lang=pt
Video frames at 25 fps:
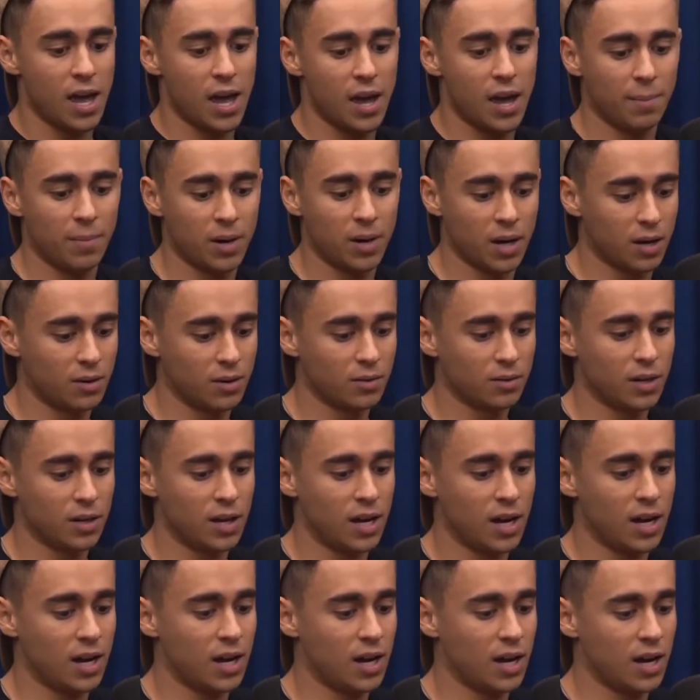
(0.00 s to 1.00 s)
Mano,
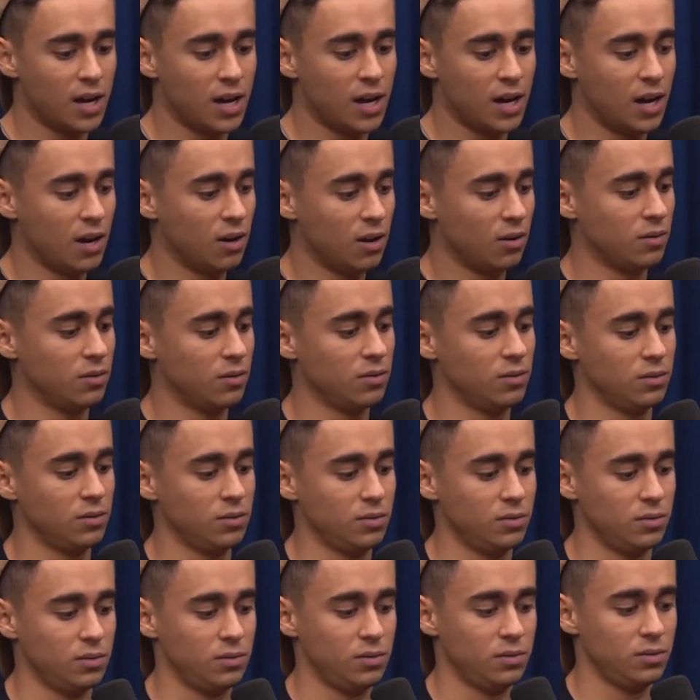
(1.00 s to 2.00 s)
é...
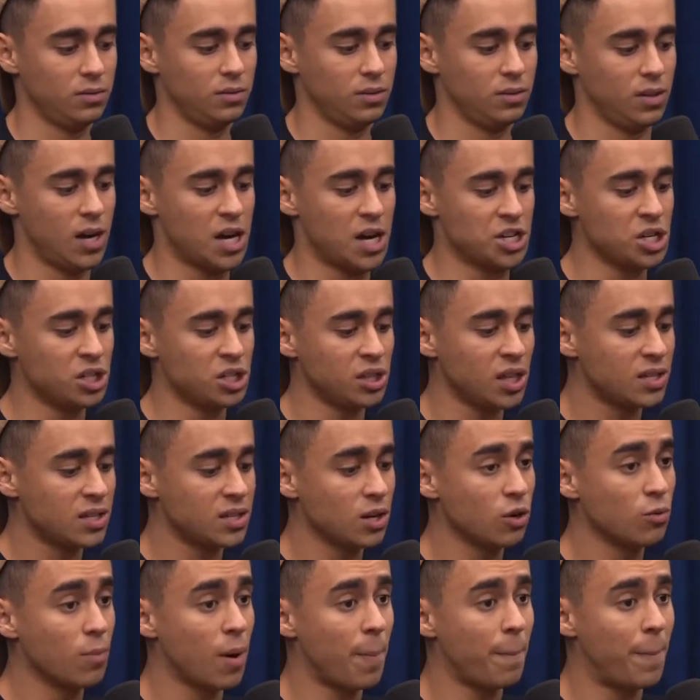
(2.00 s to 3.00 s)
a gente tem que
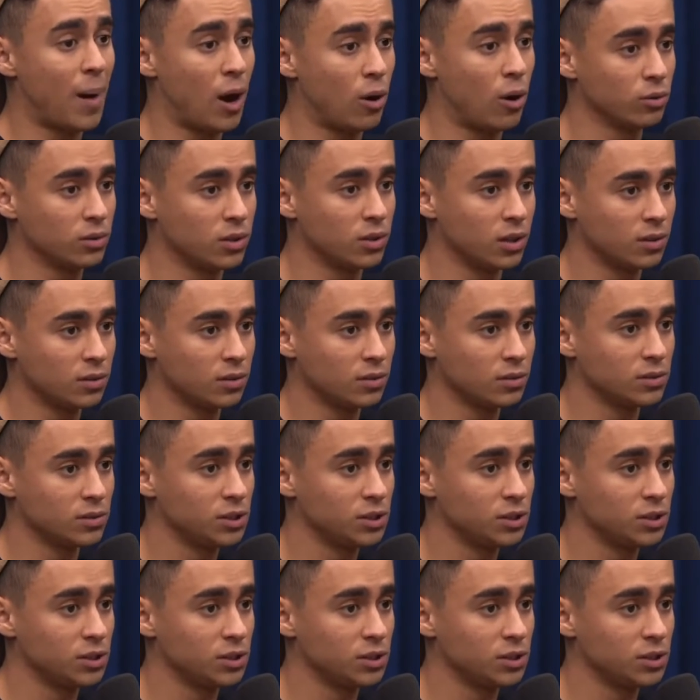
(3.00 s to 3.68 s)
seguir uma pauta.